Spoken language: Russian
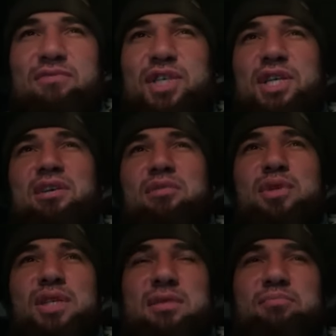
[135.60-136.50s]
выиграл
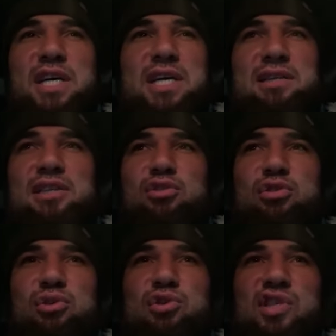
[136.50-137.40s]
бы, парень
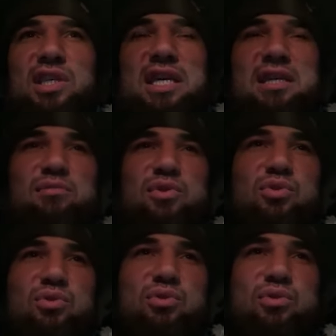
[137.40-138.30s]
готовился, я не
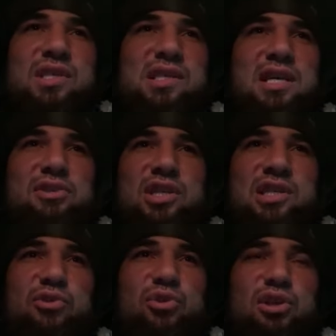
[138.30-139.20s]
могу искать
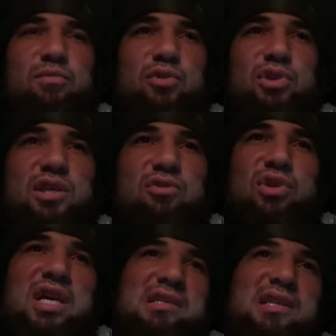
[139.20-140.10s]
сейчас легких путей, но
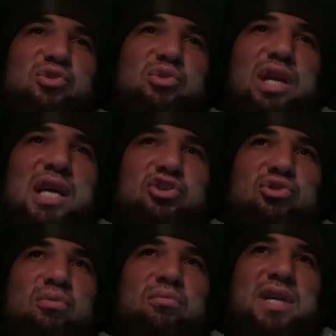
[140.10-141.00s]
я скажу так,
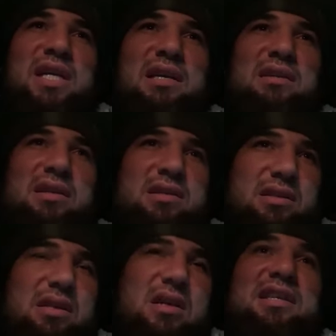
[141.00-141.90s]
что мы, э,
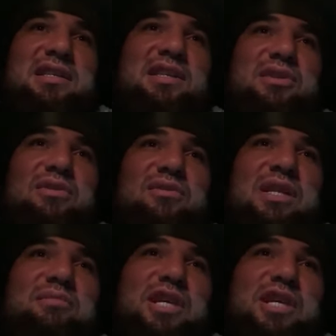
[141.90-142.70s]
Корнилов для